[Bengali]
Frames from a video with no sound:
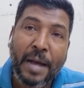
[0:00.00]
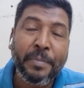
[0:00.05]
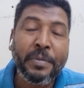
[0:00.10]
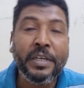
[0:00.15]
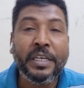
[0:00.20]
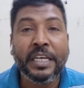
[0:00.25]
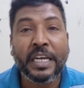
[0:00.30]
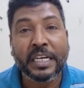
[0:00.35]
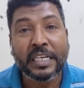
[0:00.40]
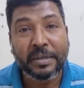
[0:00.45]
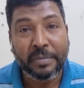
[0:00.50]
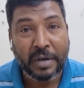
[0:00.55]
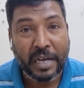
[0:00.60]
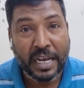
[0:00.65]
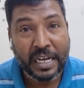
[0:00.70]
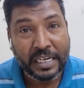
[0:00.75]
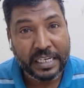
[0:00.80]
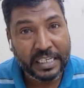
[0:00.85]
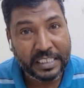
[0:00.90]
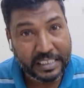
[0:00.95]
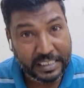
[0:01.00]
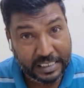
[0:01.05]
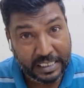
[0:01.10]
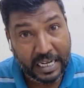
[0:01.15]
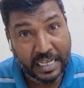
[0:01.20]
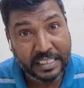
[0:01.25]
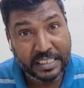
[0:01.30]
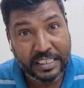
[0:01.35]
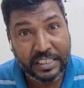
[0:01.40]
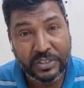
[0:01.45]
আমি একটা ভাইয়ের কাছে
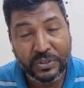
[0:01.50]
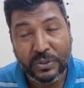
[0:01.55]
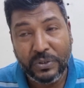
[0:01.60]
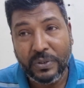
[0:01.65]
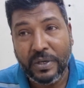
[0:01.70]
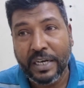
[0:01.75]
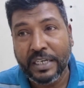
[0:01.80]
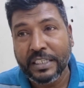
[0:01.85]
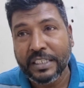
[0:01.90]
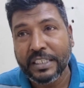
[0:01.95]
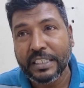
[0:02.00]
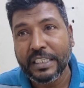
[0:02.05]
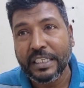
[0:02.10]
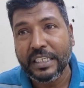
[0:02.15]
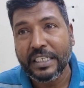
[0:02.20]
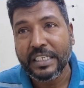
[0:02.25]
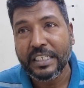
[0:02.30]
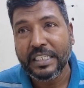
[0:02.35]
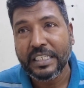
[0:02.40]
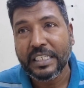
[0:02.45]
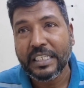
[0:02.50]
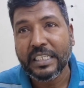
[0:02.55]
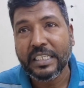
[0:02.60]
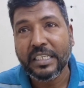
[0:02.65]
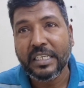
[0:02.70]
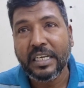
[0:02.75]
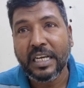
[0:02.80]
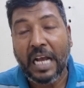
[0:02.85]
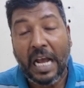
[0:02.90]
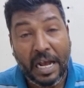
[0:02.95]
কাজের জন্য আসছি
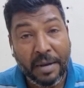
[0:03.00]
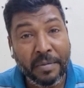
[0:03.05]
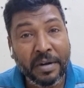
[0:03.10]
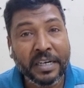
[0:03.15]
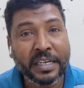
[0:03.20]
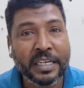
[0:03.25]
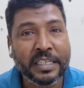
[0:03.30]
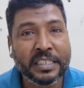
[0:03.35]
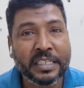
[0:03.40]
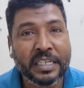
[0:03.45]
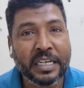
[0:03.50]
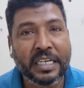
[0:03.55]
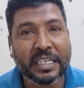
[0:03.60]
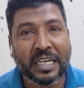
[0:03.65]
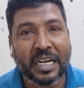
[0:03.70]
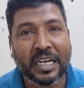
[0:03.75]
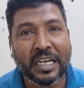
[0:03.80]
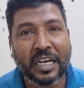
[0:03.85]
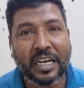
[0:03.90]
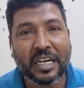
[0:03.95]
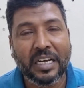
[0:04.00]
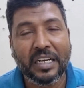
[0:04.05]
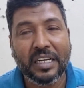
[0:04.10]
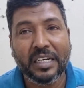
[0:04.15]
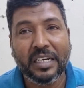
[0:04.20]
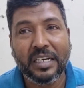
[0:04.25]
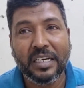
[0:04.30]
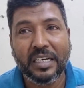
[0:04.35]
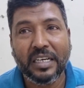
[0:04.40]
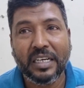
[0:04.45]
আমার কাছে নয় টাকা
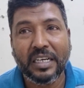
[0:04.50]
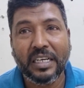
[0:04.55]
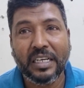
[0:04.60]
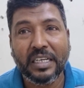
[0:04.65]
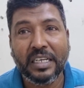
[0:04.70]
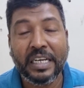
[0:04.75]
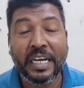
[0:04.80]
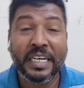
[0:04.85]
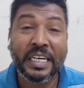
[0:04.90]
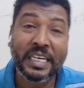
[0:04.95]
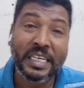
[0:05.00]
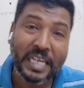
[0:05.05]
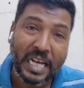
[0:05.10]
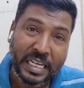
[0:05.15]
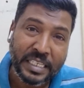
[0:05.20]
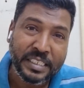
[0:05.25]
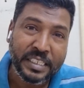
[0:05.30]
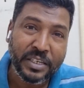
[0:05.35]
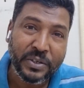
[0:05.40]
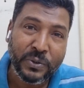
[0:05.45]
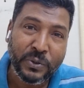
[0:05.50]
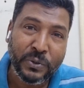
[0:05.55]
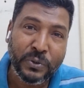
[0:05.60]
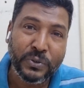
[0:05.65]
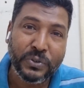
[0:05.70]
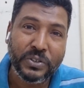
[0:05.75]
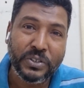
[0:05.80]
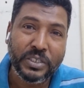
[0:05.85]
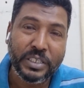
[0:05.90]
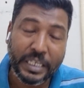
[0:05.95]
এটা কাজের
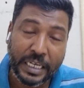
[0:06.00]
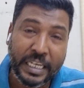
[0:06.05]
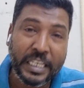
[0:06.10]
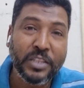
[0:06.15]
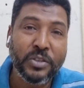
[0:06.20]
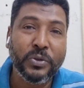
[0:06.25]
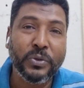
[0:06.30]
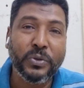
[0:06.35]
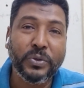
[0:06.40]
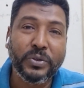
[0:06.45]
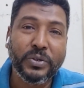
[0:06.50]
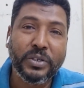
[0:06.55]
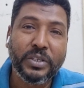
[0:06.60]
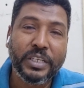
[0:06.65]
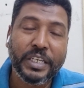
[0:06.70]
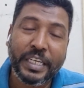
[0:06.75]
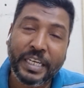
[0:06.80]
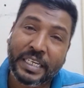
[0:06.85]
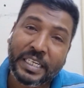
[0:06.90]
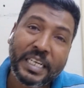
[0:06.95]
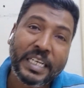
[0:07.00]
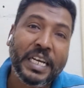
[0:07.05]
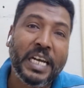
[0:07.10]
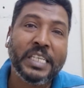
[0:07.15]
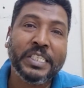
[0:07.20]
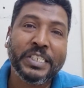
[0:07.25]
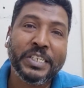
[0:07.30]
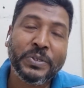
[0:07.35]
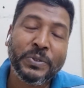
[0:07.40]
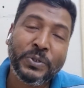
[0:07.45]
খোঁজ এই তো একটা
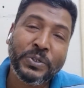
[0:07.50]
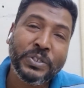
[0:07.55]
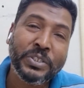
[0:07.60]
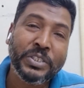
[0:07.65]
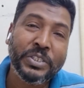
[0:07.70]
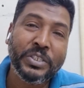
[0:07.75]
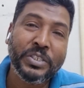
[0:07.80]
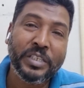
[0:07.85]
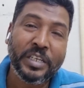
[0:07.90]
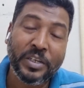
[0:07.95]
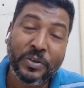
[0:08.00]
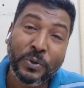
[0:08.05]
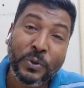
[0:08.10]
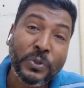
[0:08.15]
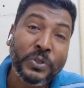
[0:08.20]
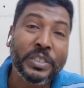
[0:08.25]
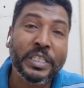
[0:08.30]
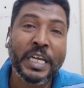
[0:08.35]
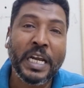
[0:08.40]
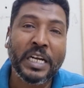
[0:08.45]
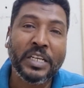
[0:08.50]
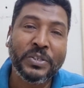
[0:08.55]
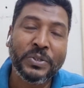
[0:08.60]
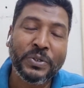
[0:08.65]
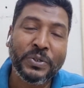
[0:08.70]
কাজের খোঁজ খোঁজ দেওয়ার